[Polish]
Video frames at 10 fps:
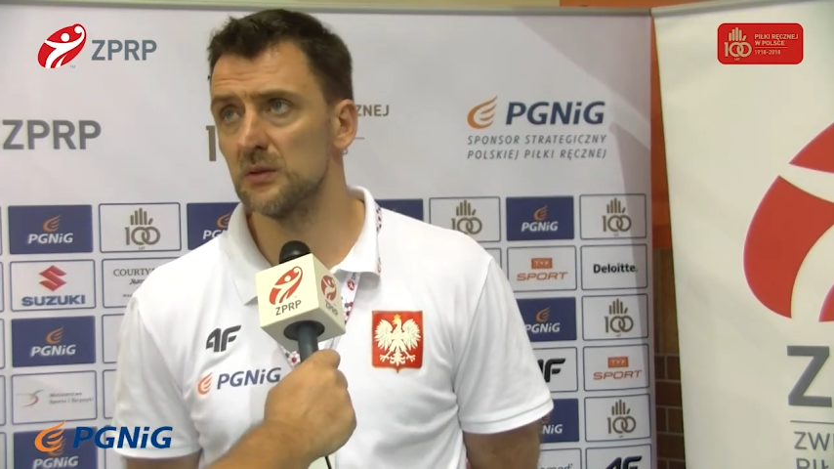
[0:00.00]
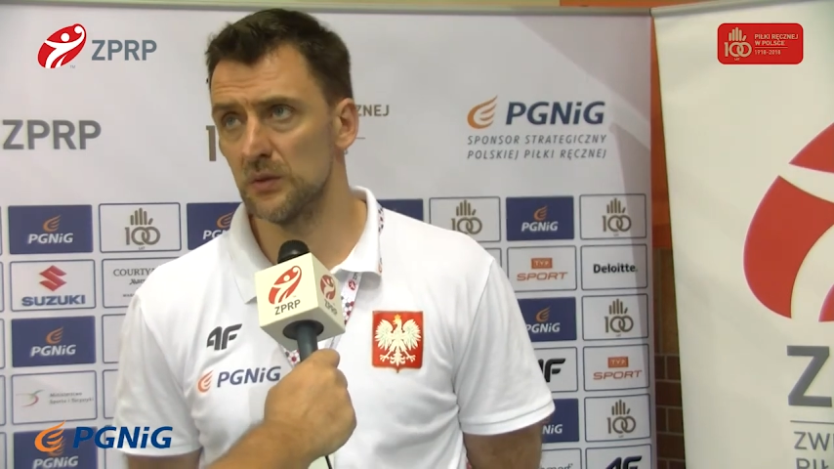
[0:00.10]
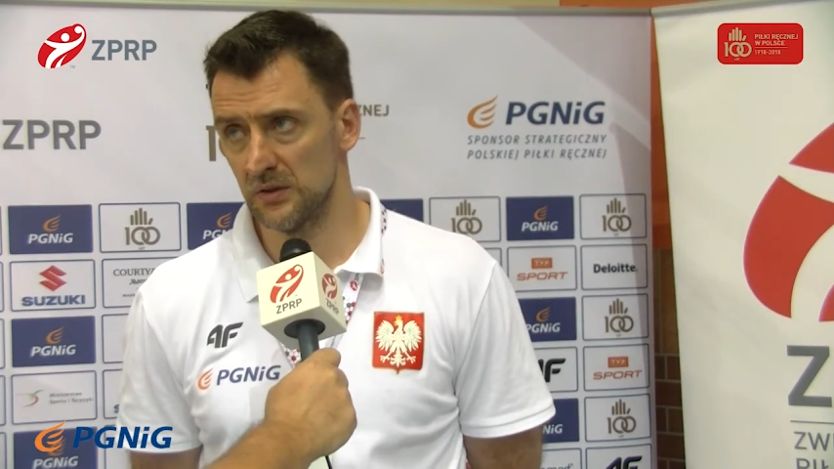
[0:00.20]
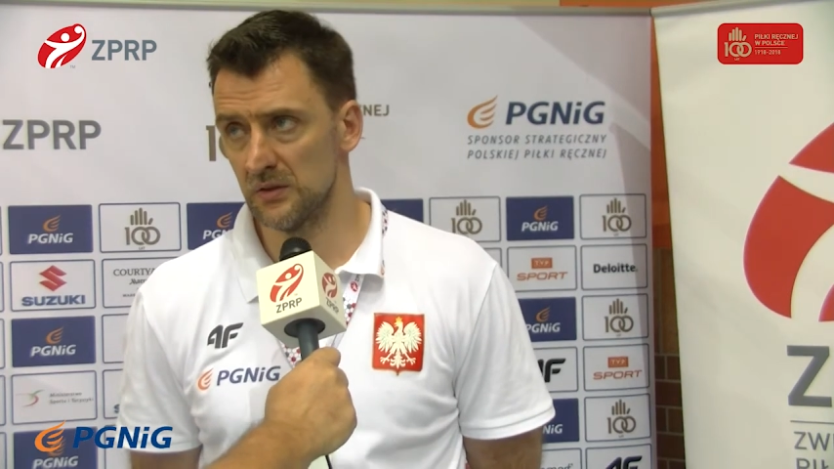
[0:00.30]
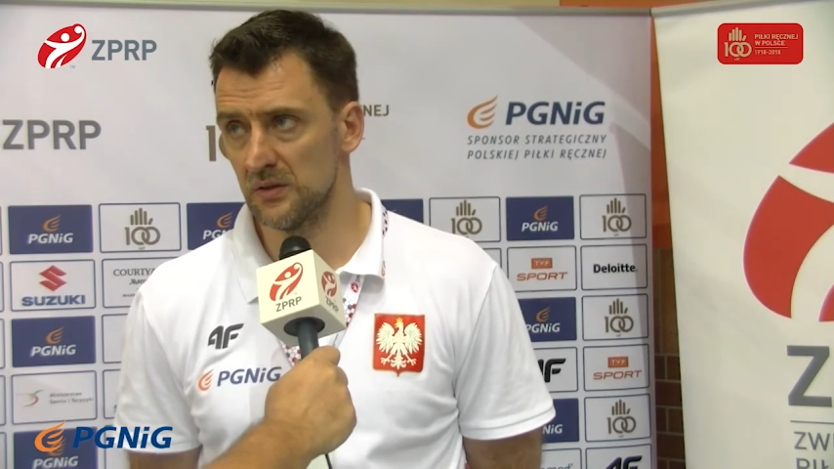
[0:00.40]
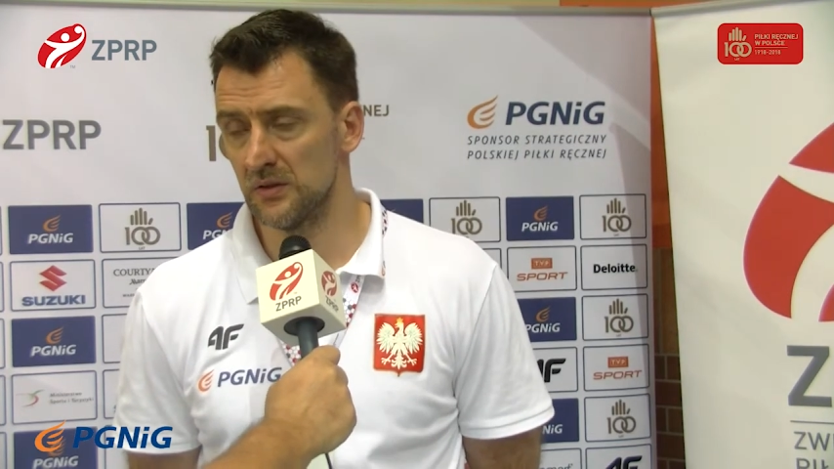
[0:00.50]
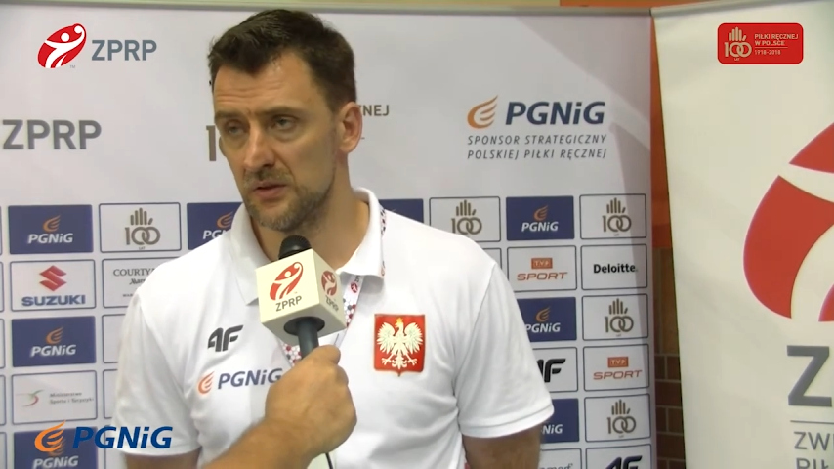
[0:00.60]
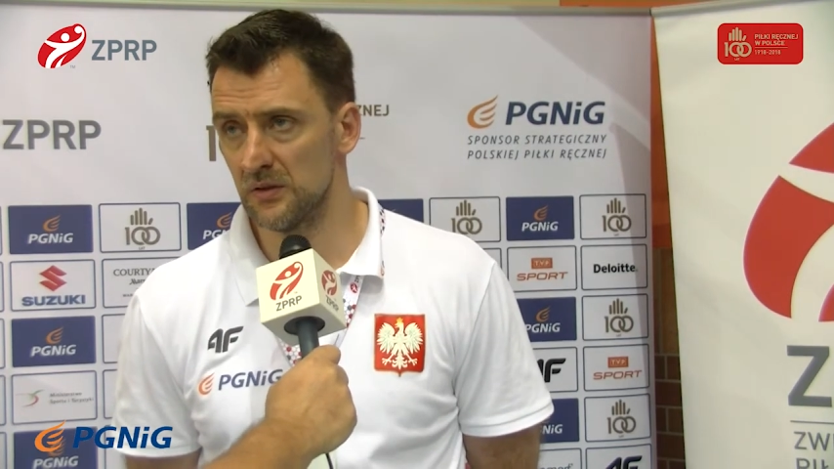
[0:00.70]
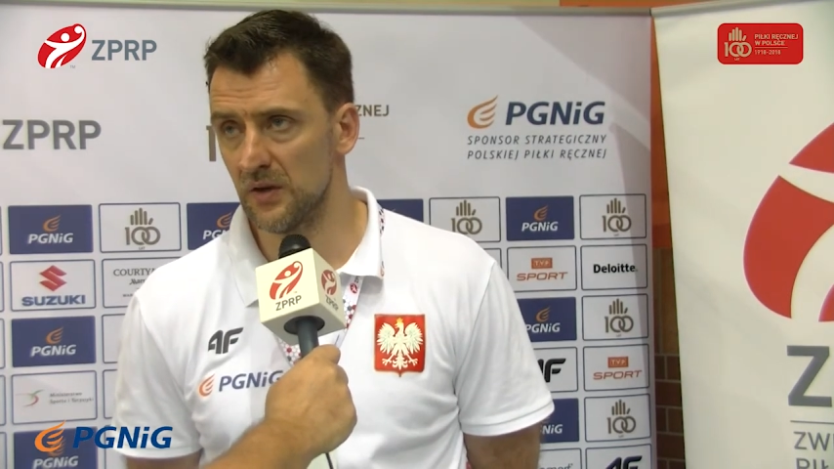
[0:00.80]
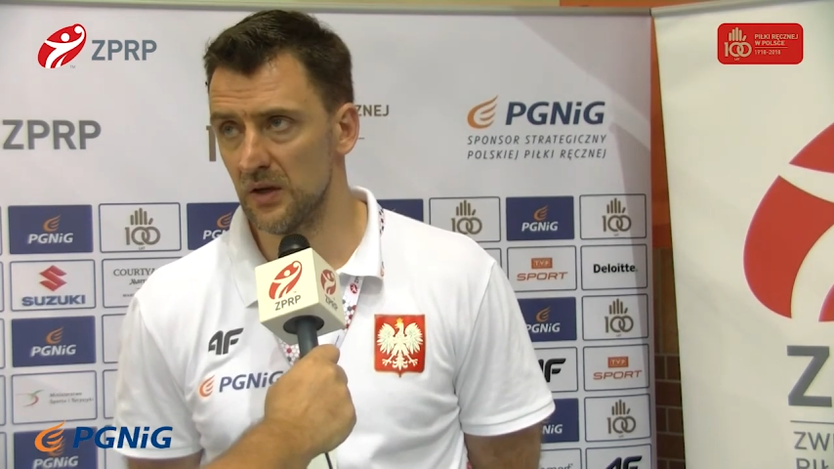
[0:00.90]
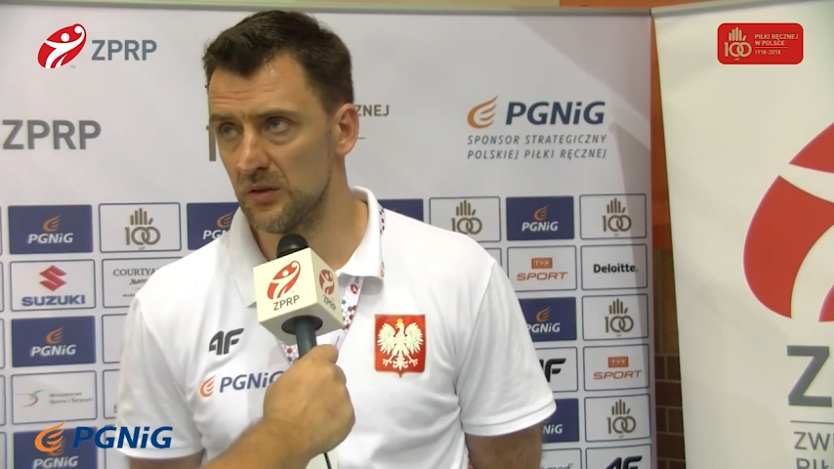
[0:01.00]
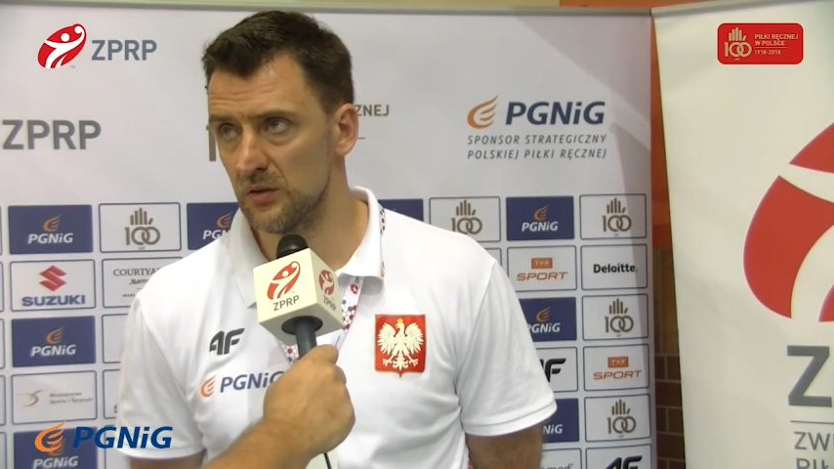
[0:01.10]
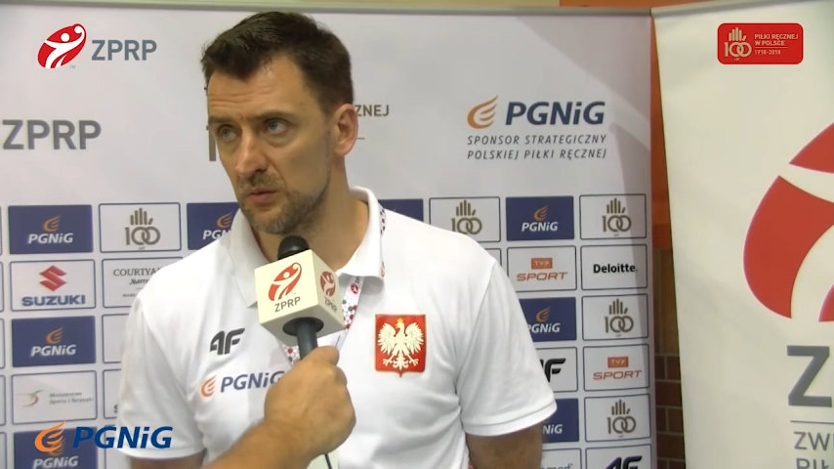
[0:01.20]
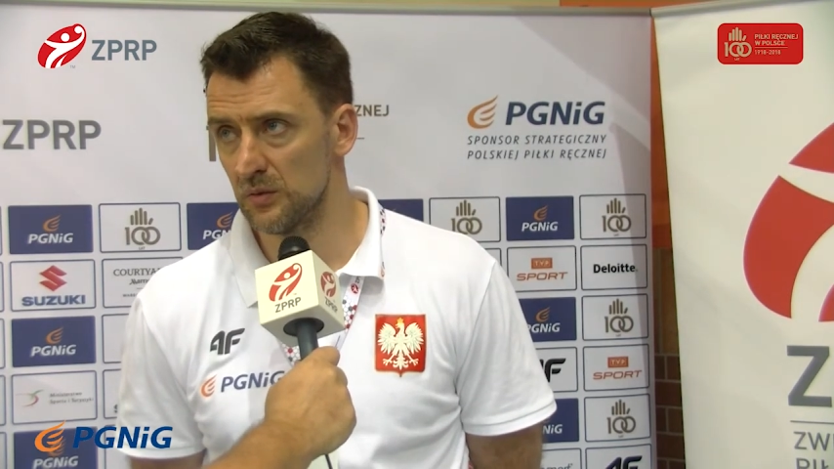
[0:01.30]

co tutaj co się dzieje w Kaliszu,